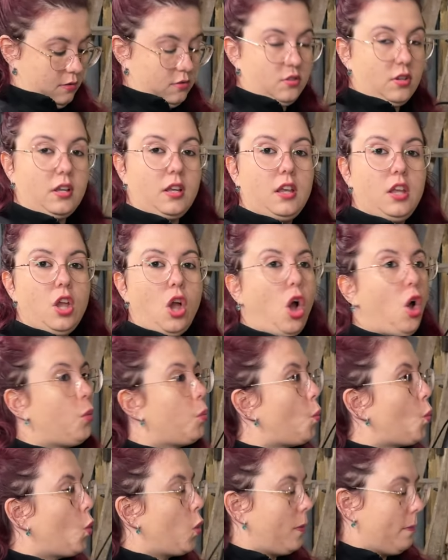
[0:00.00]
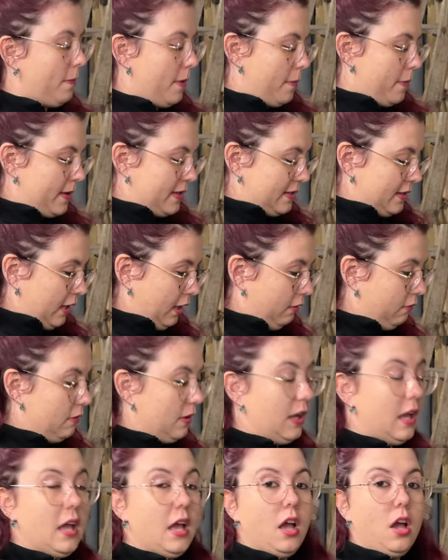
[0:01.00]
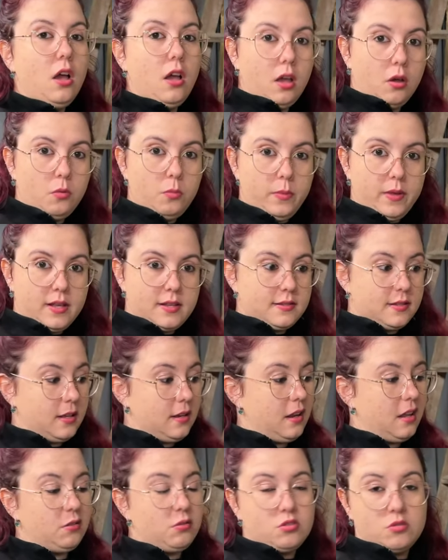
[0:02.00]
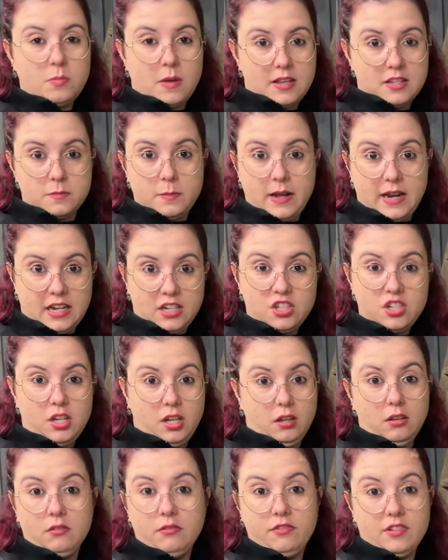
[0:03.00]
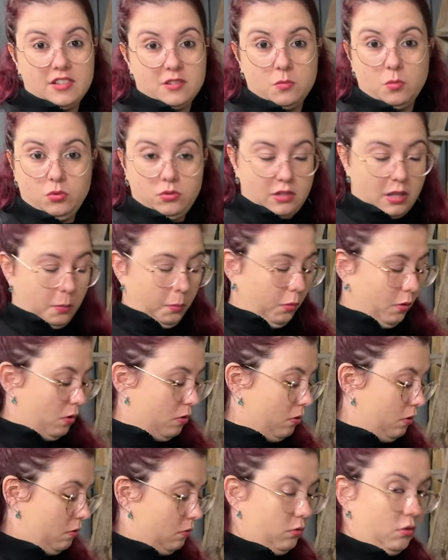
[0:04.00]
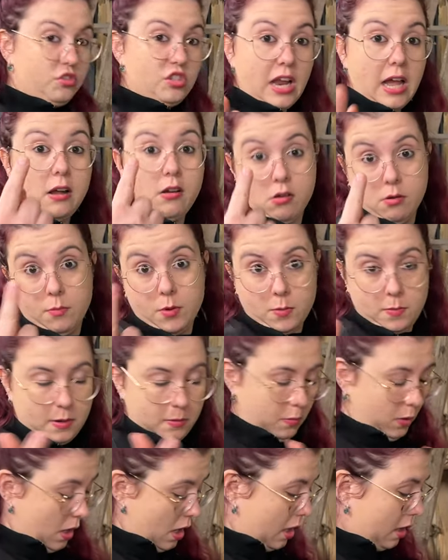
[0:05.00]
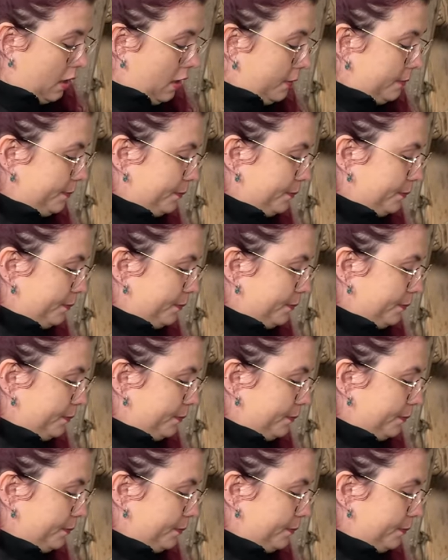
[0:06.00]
Isso aqui, ó, bebezinho. Um mixer, é dos mais baratinhos, faz muito tempo que eu... o Thiago comprou pra mim hein.